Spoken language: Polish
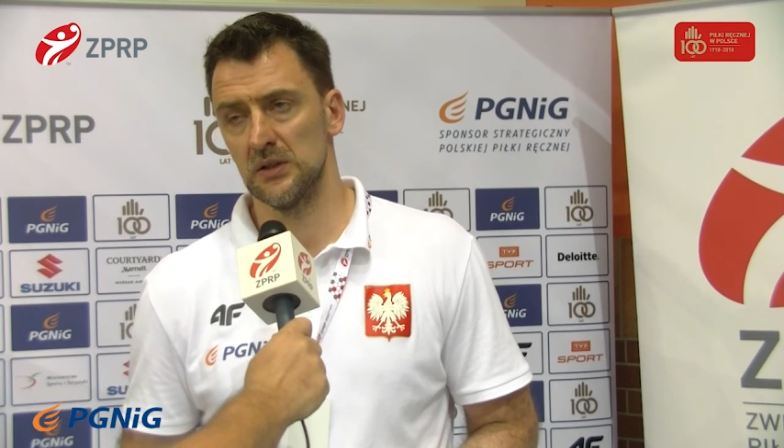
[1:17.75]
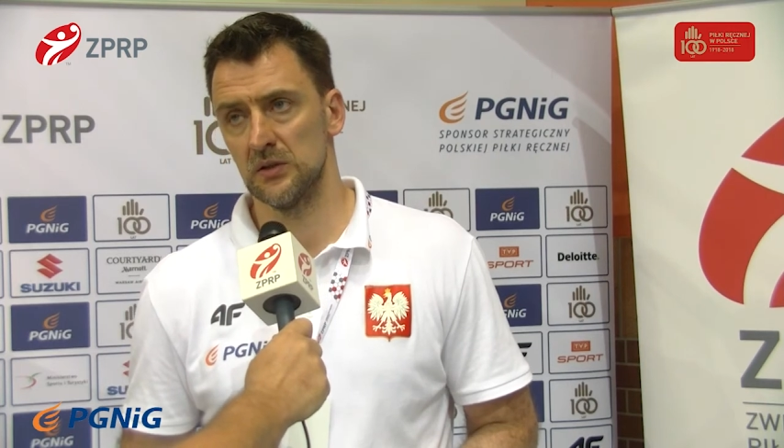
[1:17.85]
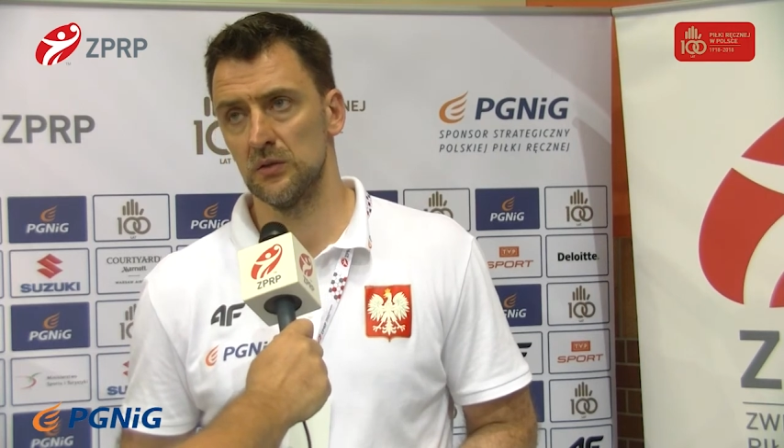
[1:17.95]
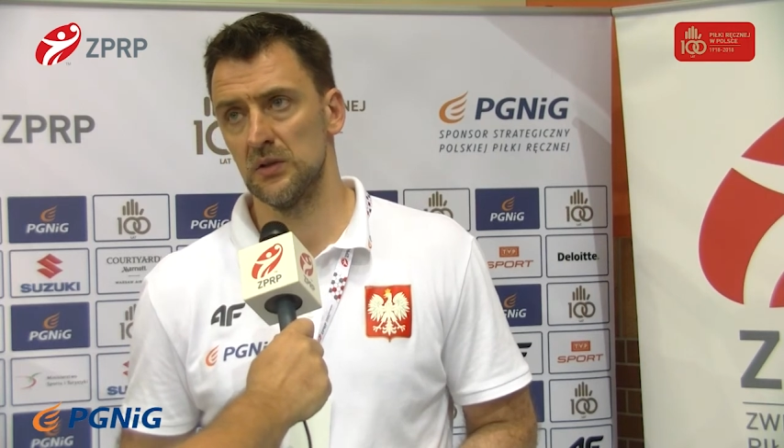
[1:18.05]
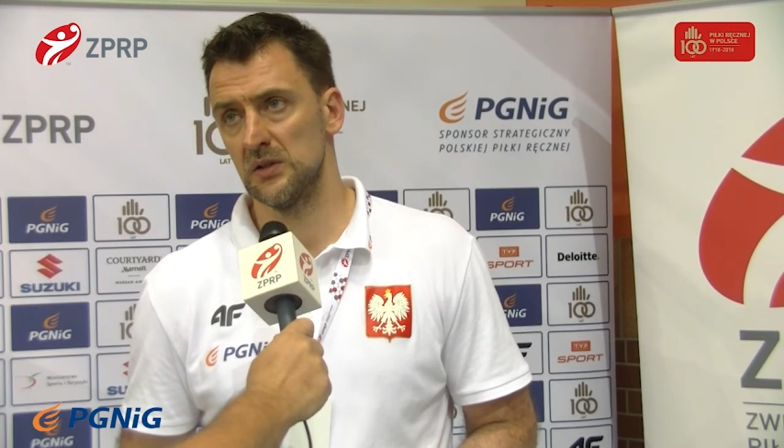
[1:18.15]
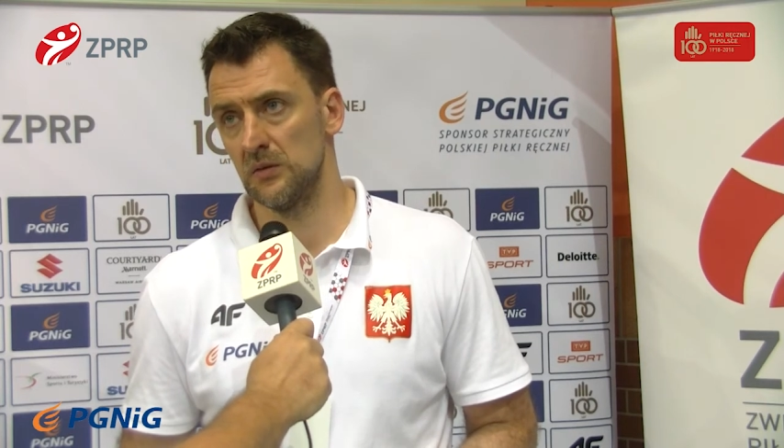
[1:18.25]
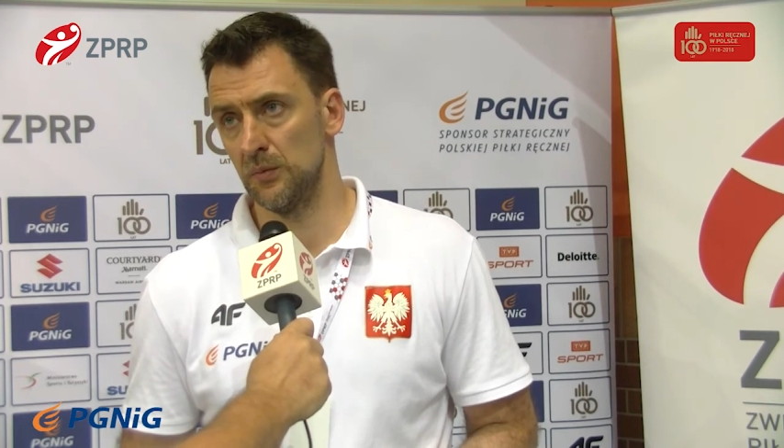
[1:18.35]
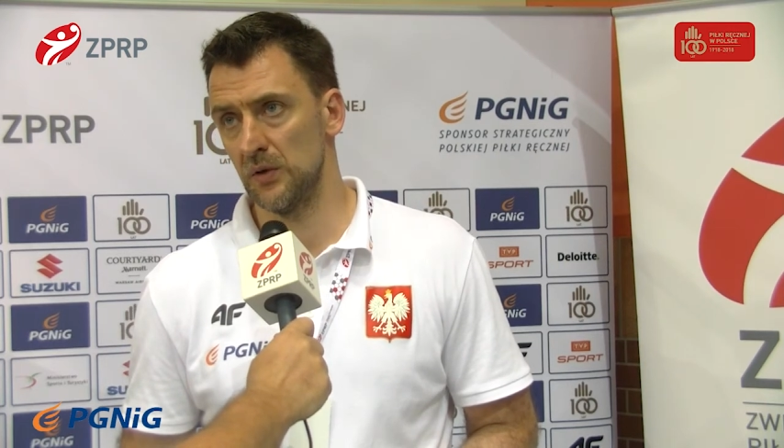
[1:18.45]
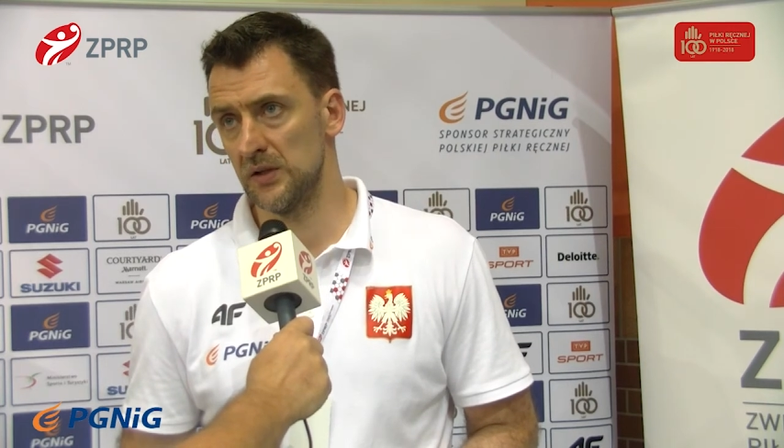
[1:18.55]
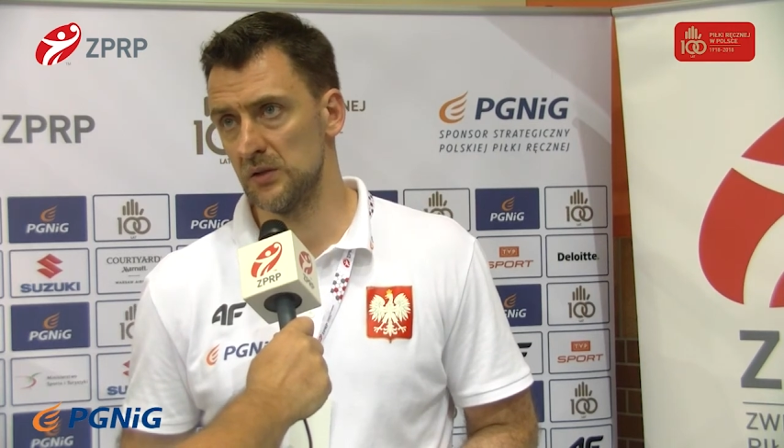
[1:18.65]
także tutaj sobie
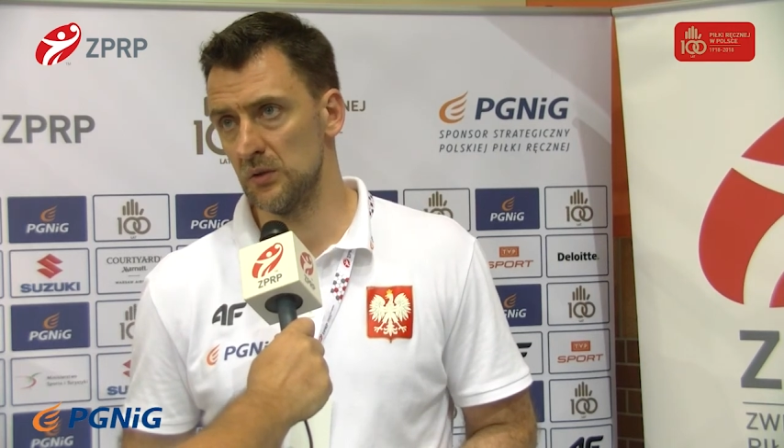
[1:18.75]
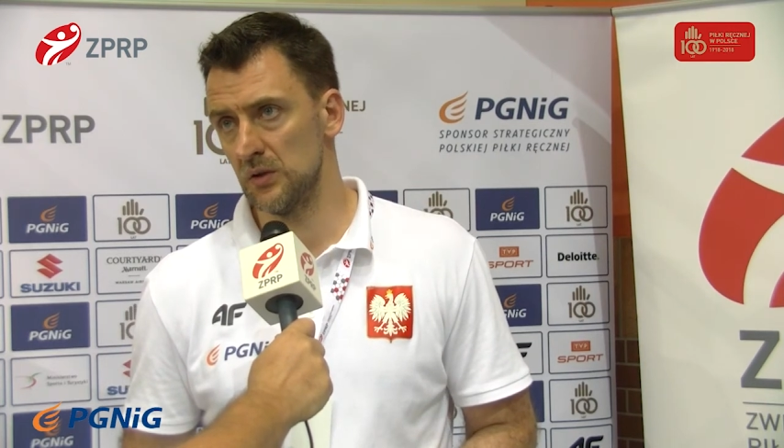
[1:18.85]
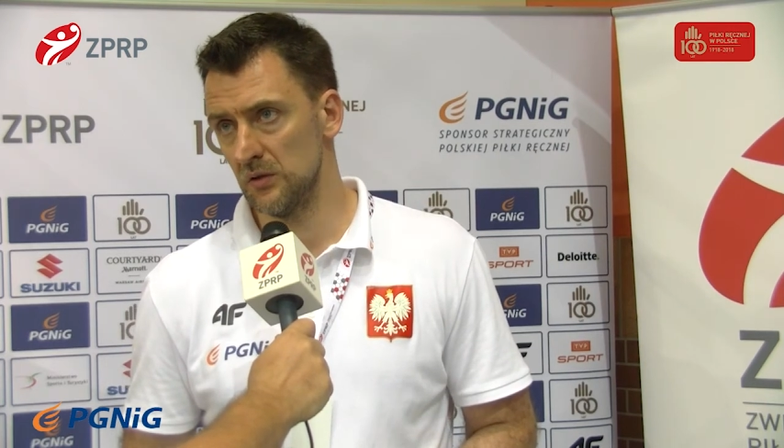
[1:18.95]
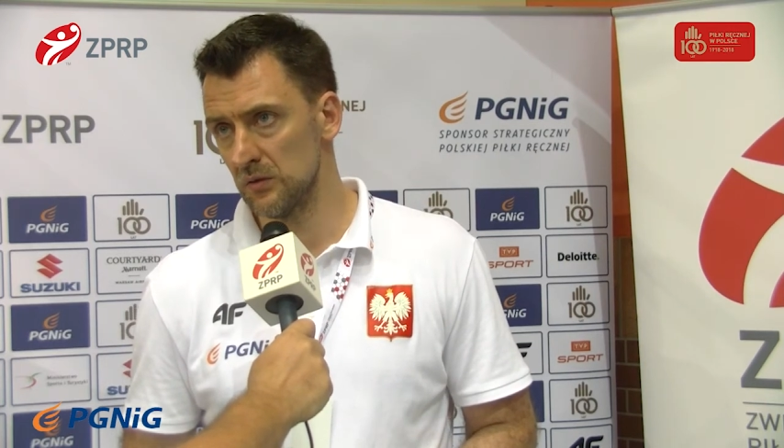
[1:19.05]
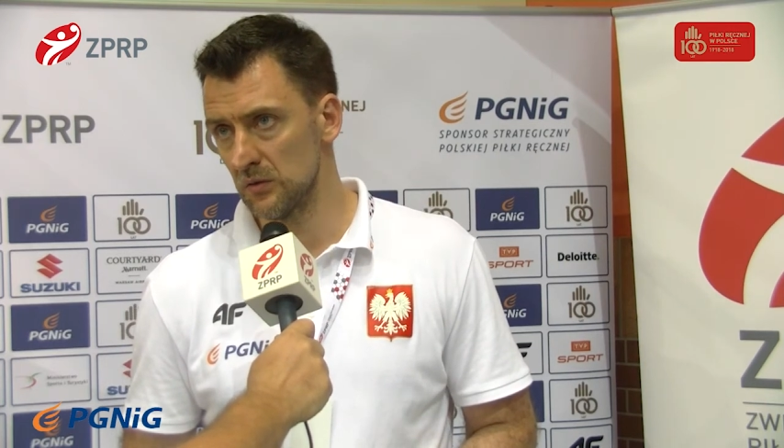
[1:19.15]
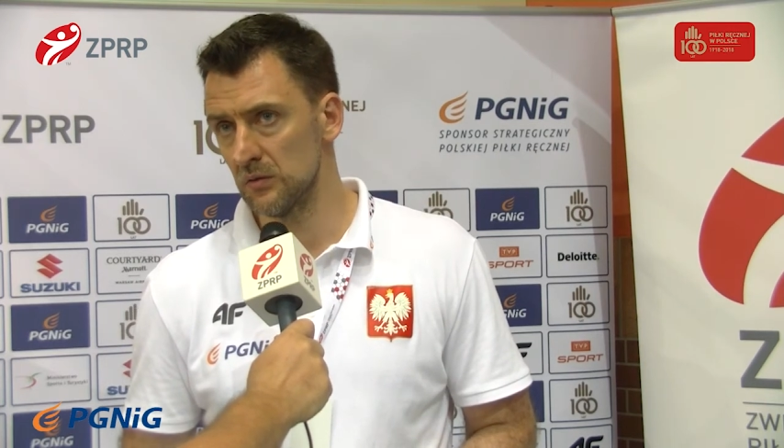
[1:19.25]
poradził i to